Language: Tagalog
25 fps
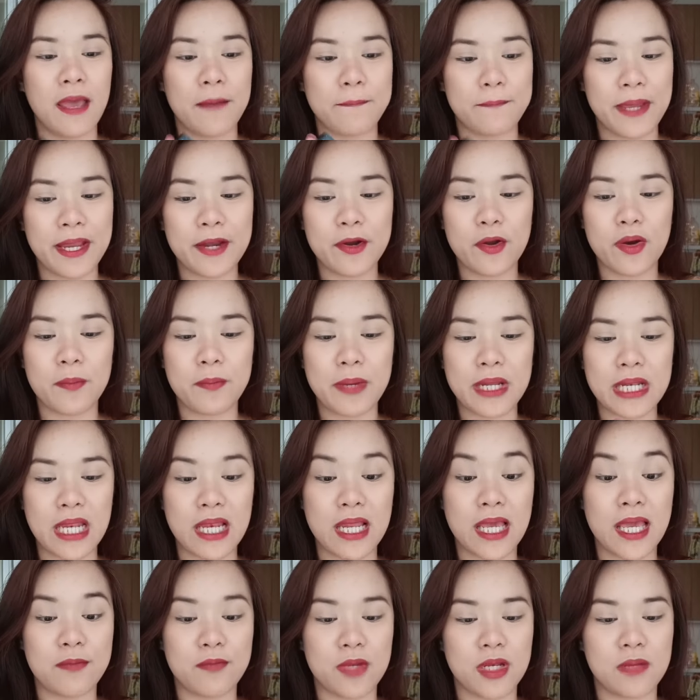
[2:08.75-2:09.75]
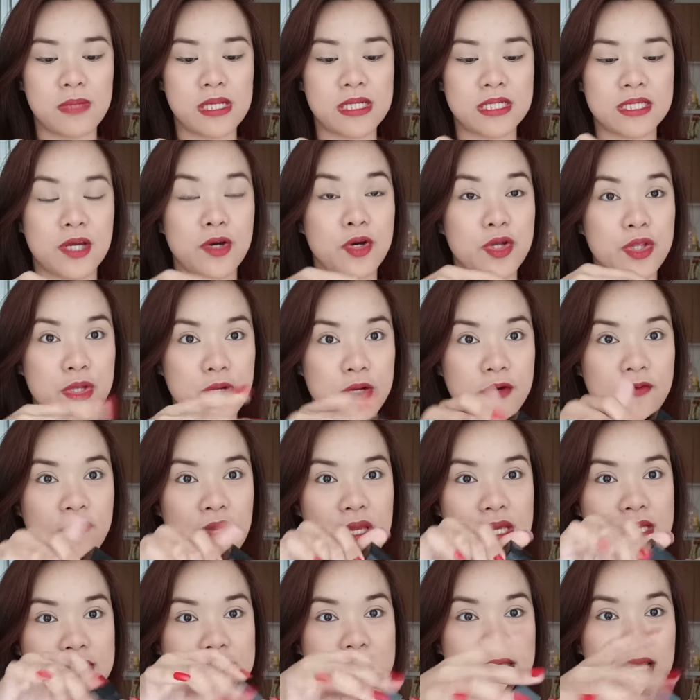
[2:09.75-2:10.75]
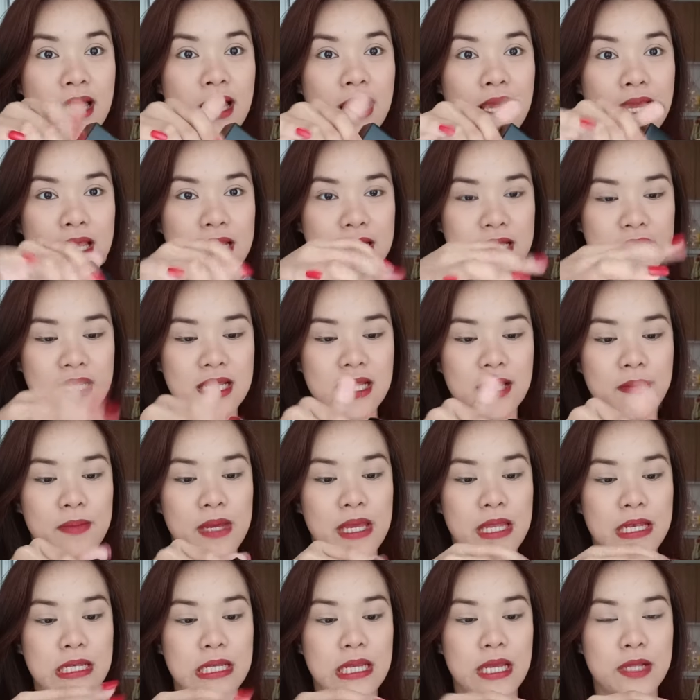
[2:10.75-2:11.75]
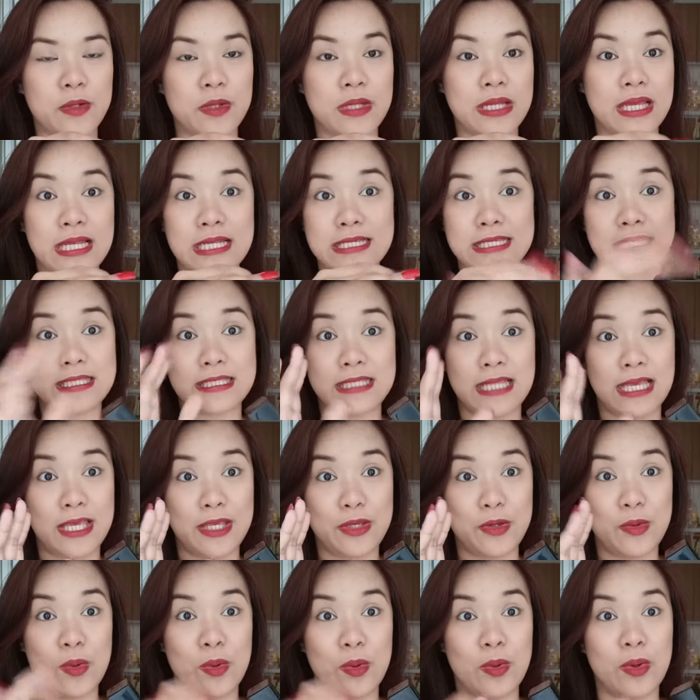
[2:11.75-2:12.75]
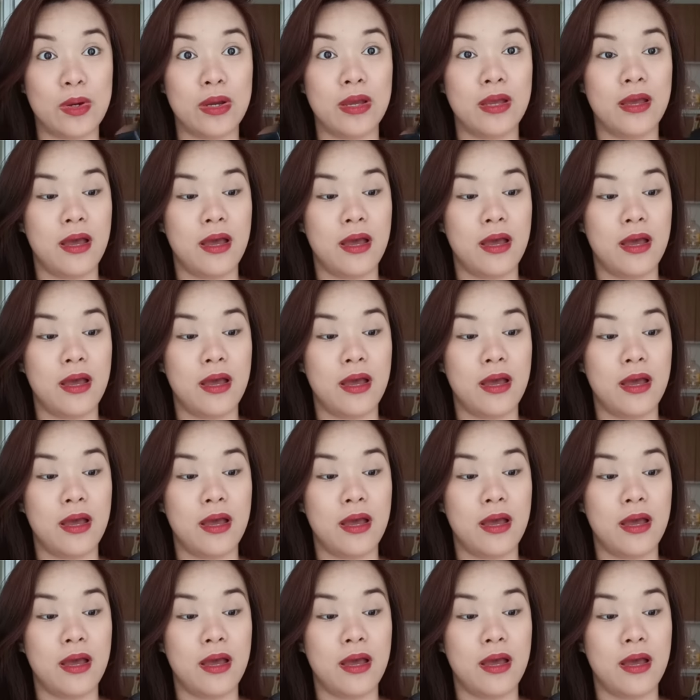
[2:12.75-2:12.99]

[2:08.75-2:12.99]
Pero kapag nilagay mo naman siya on your face, hindi naman ganun ka nagsistay yung